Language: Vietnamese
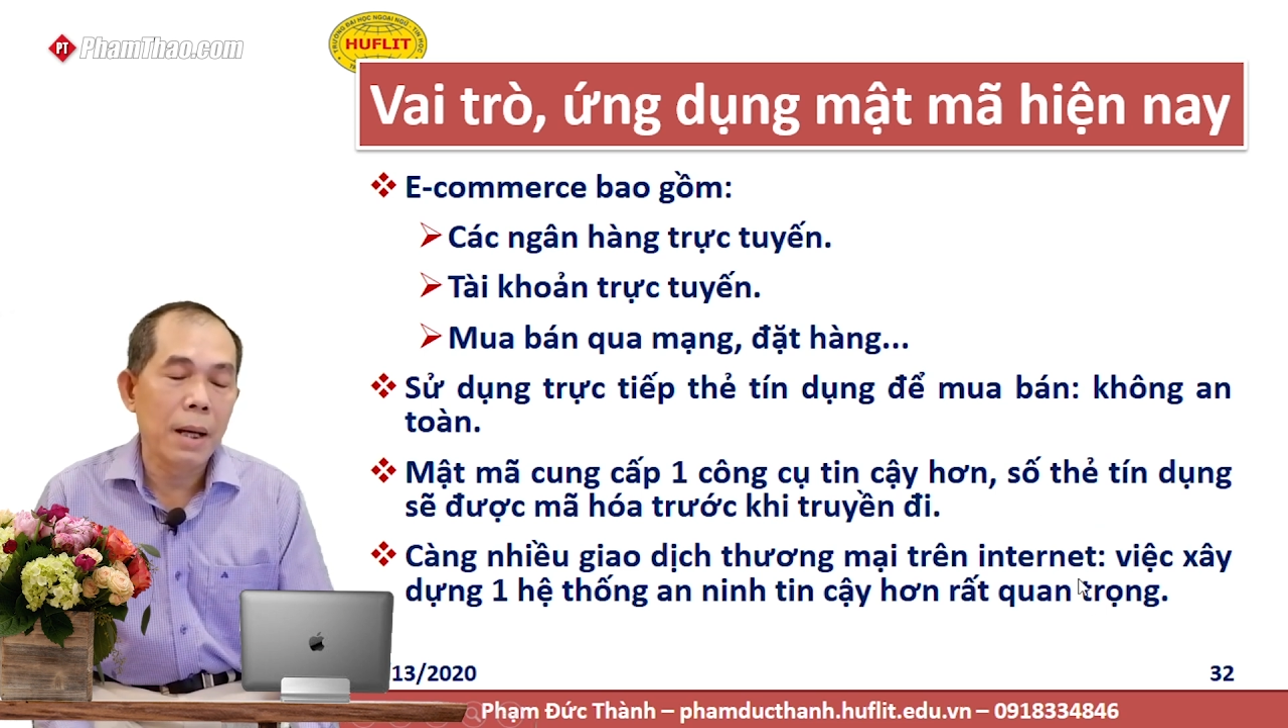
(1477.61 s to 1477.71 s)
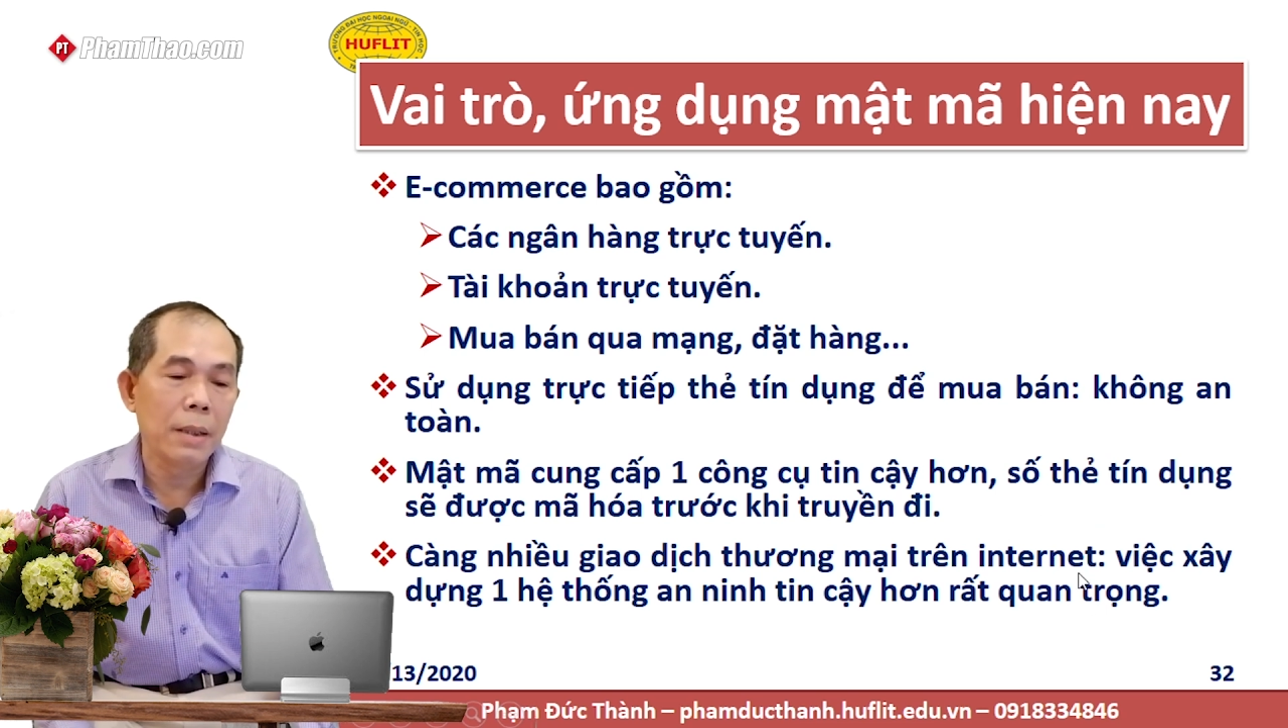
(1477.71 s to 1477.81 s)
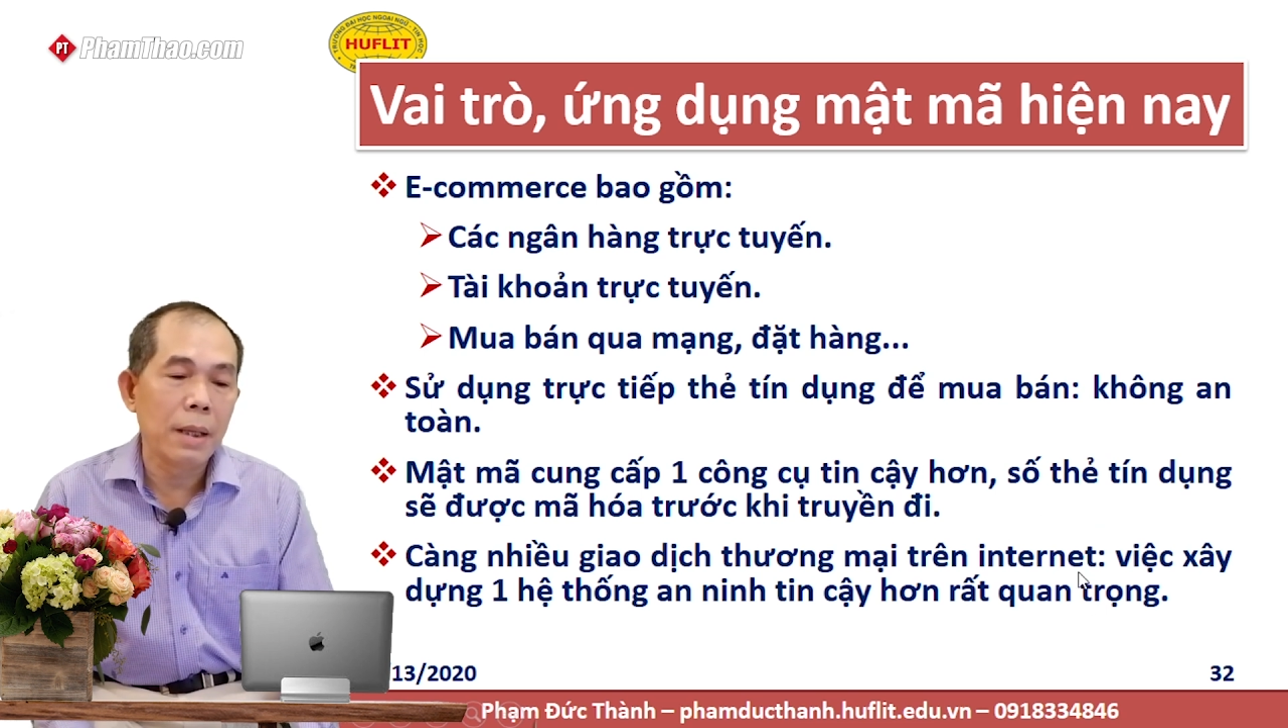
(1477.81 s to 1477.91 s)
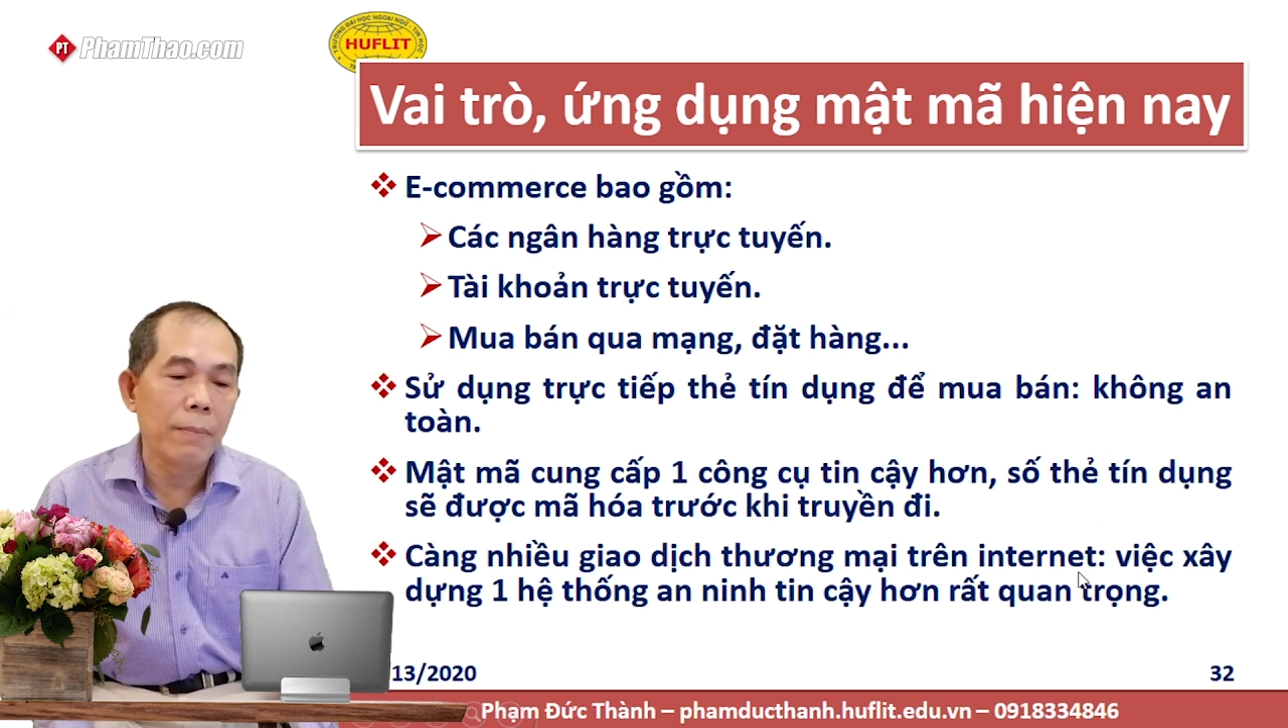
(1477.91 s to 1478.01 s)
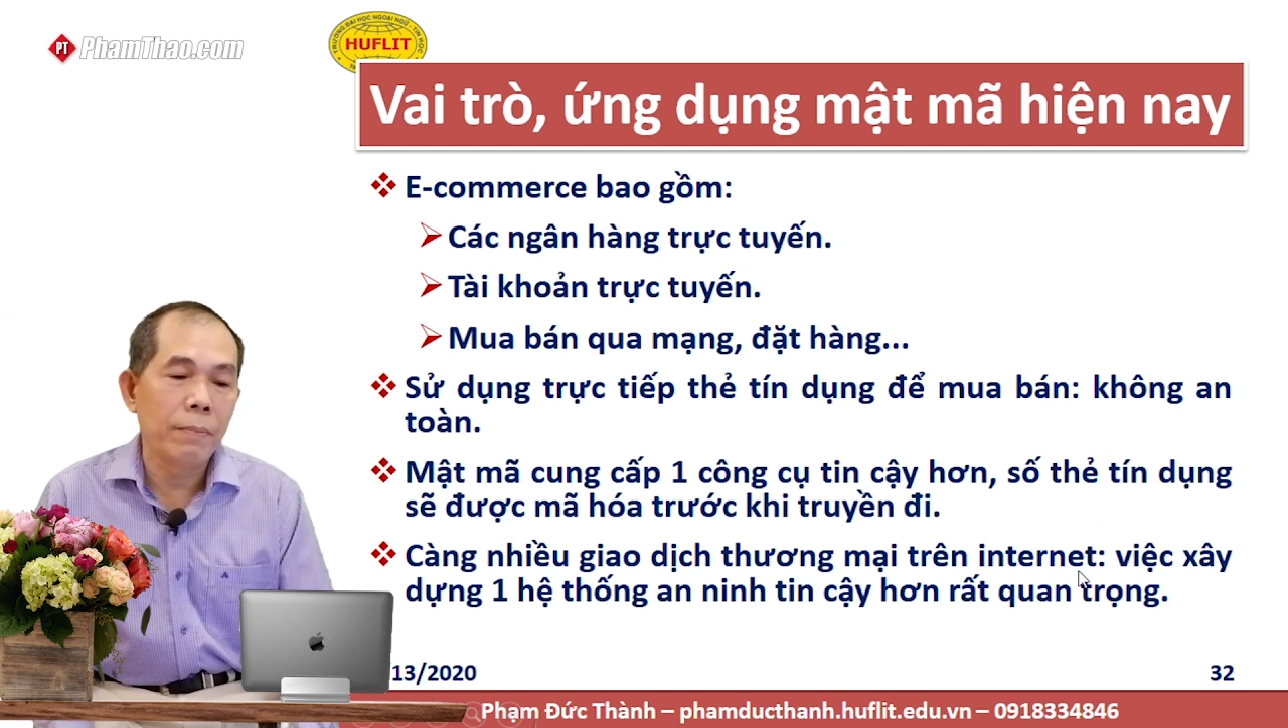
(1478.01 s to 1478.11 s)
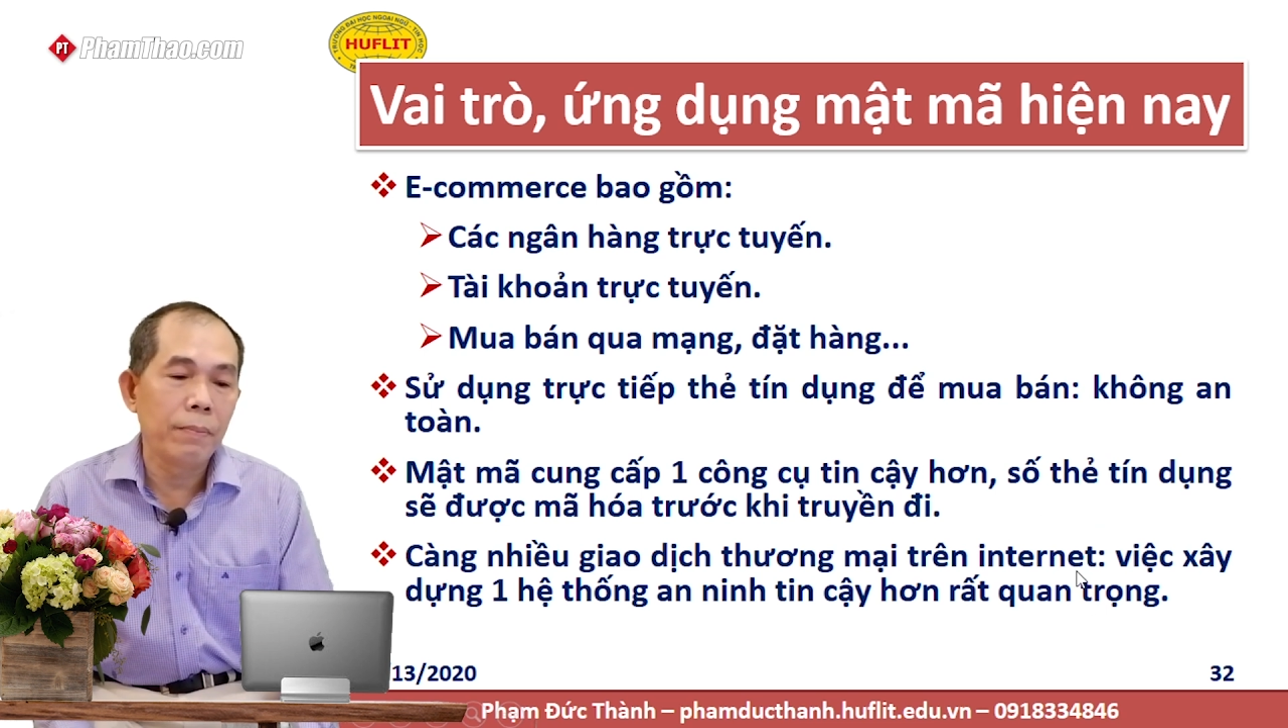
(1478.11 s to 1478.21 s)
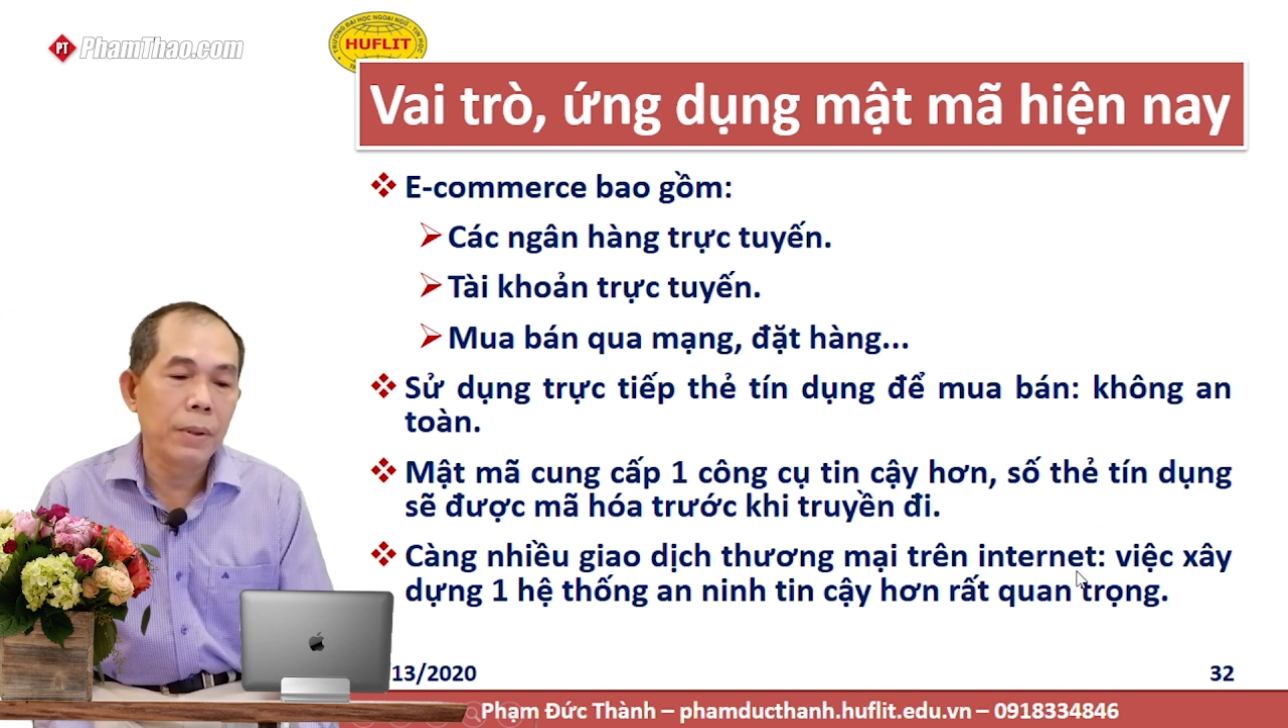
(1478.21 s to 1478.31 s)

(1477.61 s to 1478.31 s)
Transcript: bạn nhập